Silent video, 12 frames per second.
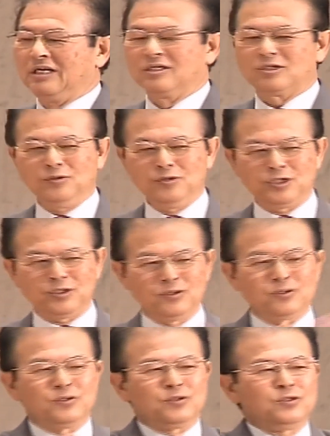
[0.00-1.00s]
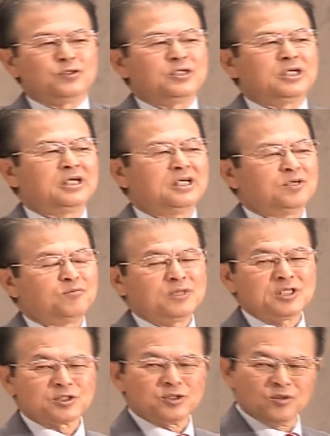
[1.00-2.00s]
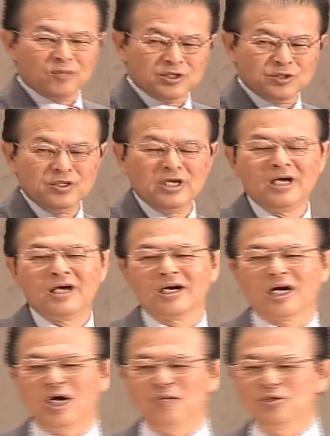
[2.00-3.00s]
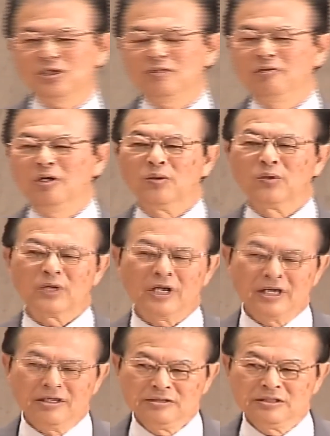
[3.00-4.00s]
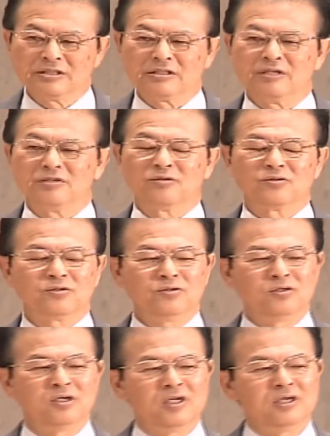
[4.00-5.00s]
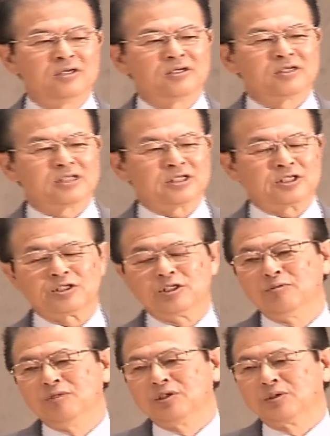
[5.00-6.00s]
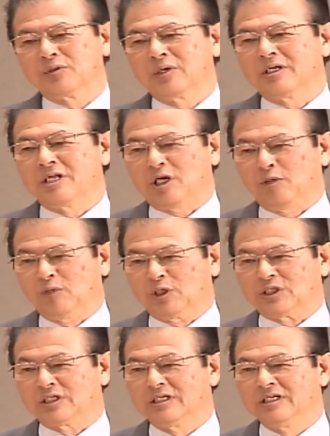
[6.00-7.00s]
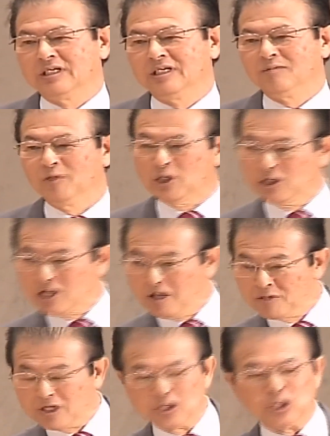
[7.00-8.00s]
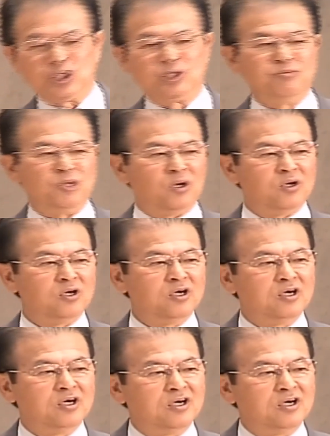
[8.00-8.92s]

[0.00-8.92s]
その人の心に、またその場所に神様はおられるっていうことを私たちは見ることができます。まさにダビデ自身も